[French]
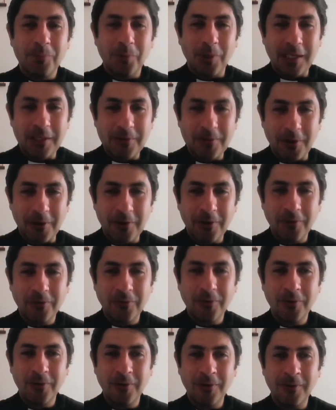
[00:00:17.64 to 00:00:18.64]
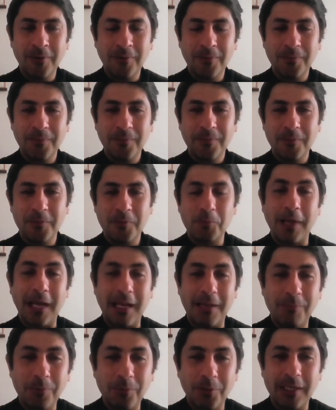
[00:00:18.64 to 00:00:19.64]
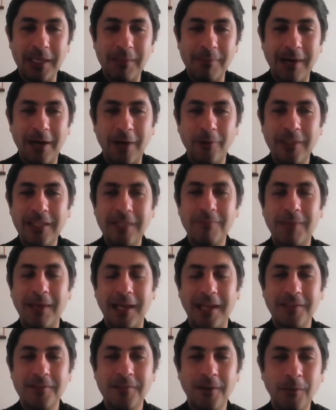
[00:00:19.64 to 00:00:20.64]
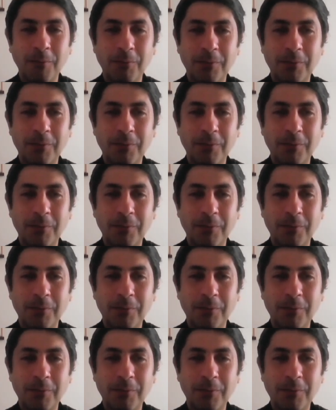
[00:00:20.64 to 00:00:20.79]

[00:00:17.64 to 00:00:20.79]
les orientaux, je parle pour les maronites par exemple,